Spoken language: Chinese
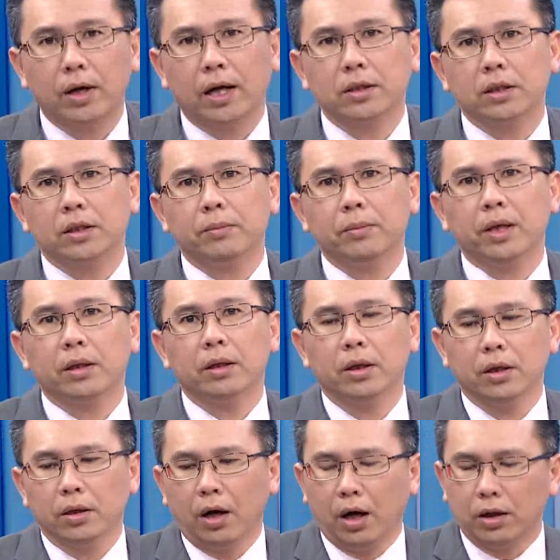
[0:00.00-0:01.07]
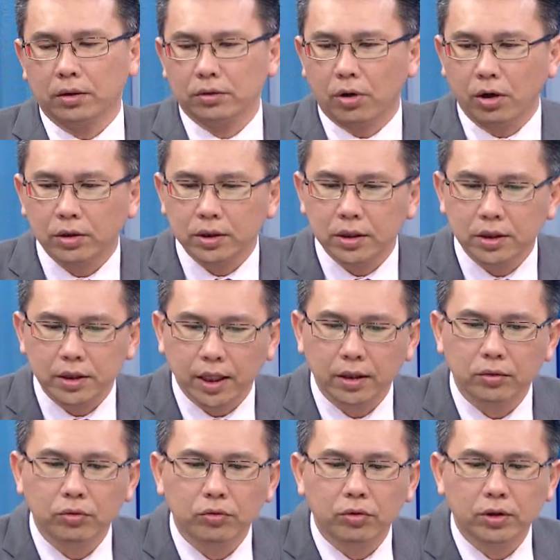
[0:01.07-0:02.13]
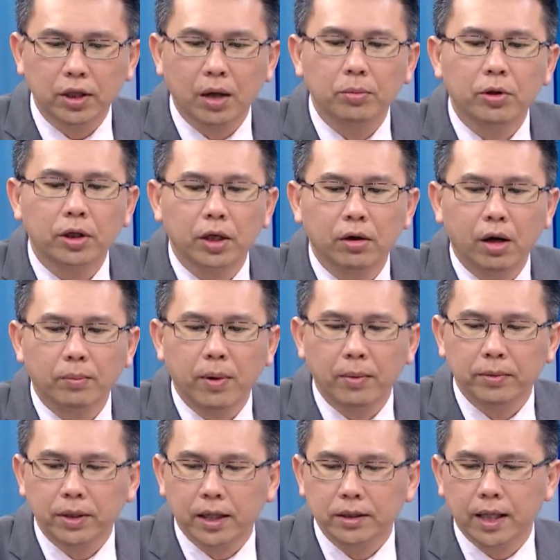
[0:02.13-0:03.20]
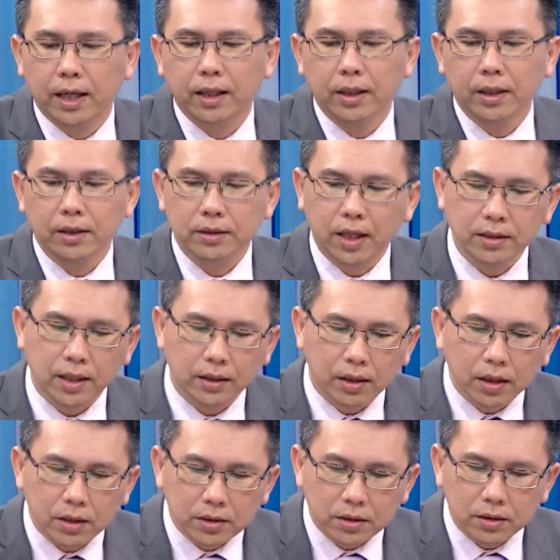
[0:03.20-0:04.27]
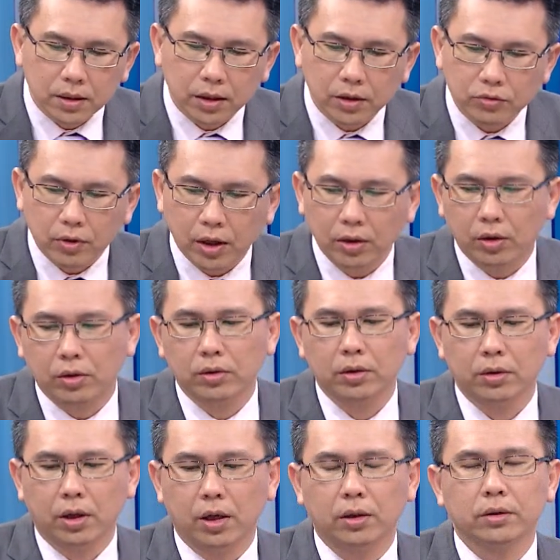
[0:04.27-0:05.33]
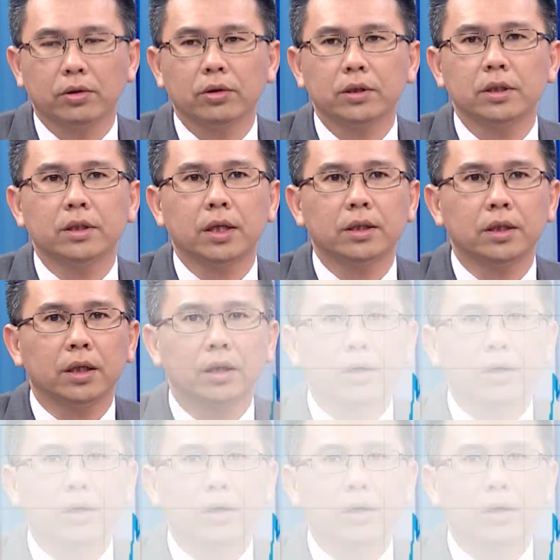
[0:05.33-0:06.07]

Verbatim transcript: 空行情里面，好，从之前如果导播可以的话，帮我们带下三三二四的一个双红。哦，从之前这